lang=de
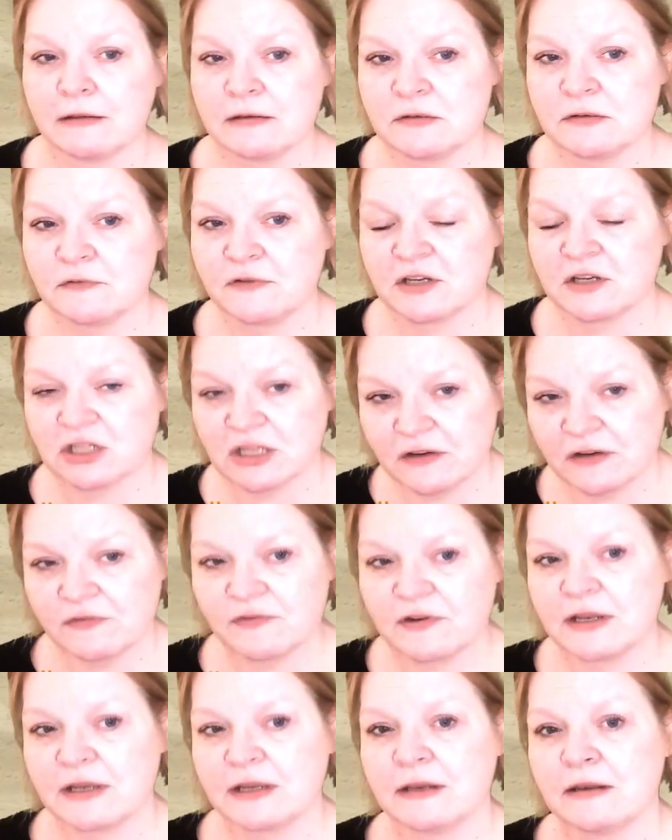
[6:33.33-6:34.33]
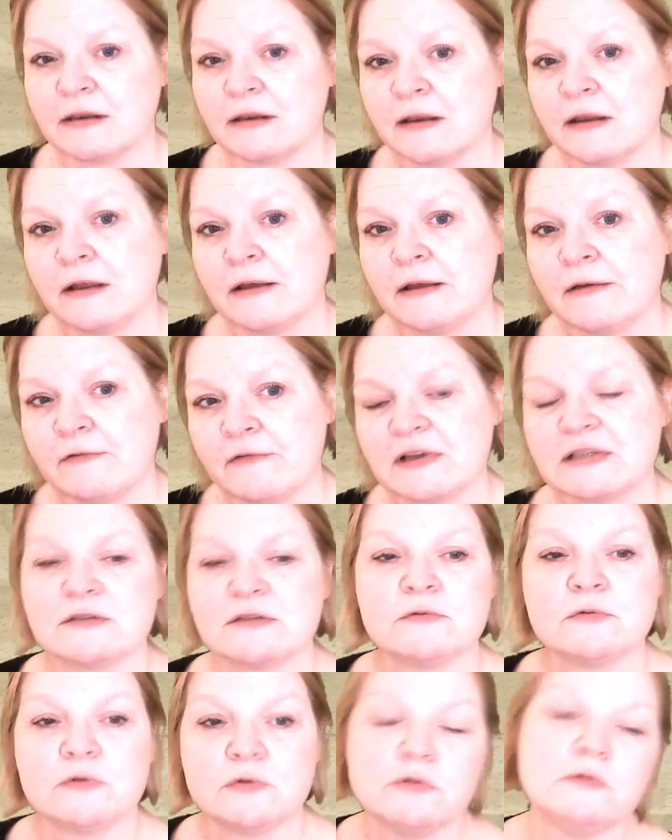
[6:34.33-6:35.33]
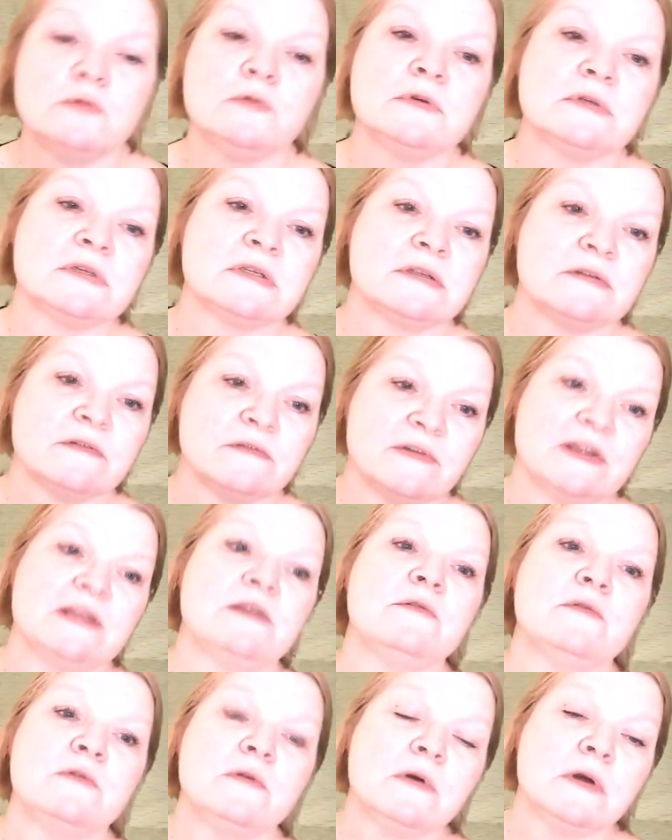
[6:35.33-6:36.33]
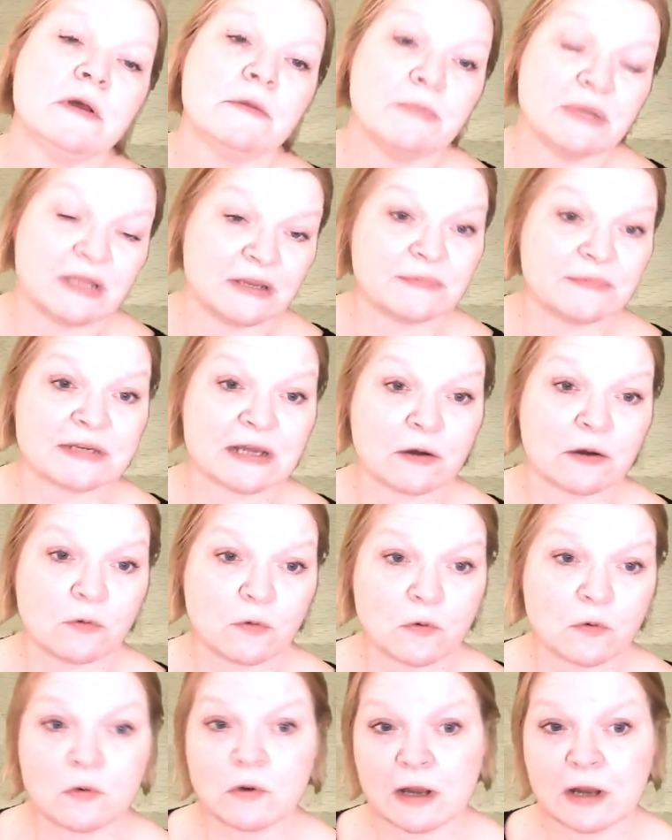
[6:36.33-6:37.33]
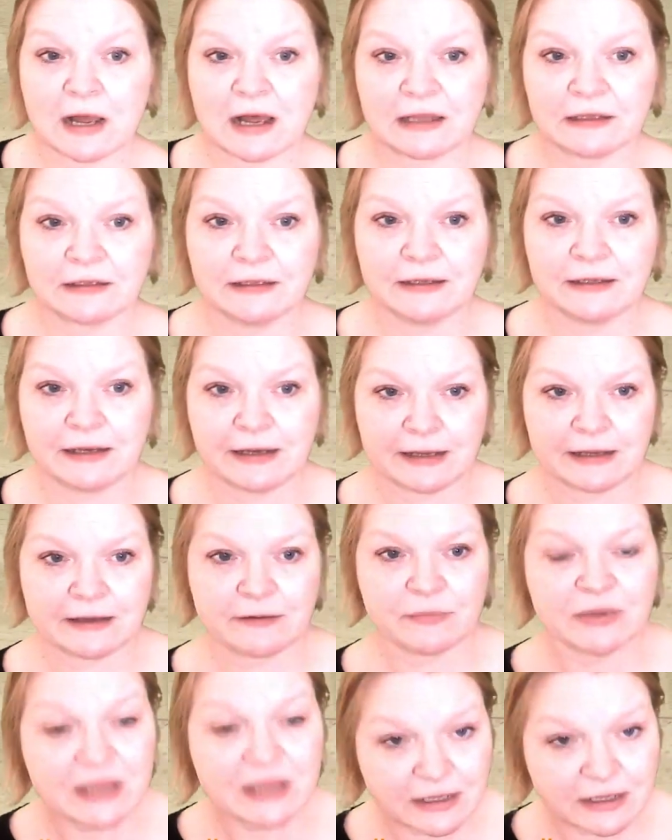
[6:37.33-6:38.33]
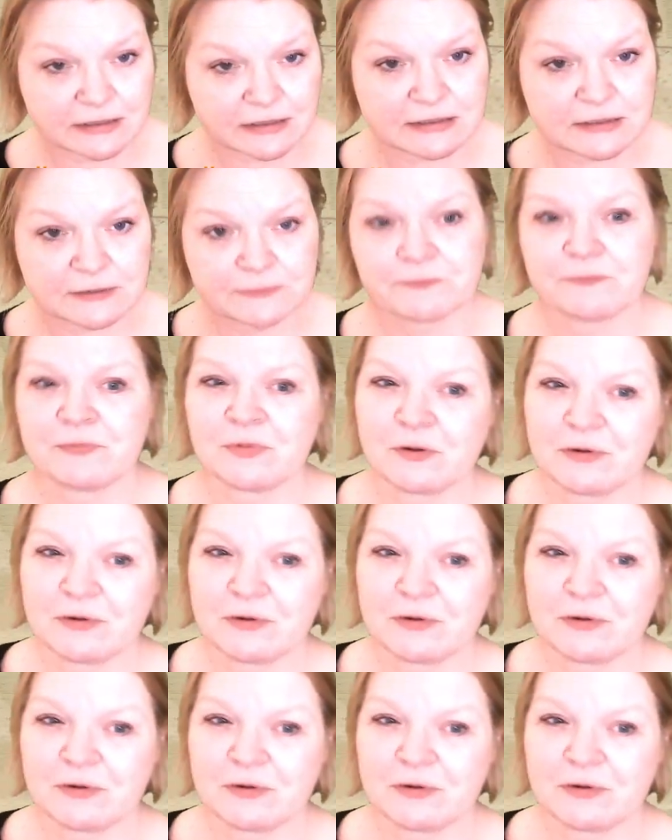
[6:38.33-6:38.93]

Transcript: zu verschriftlichen, was du tust, wenn du mit dem Tarotkartenlegen beginnst.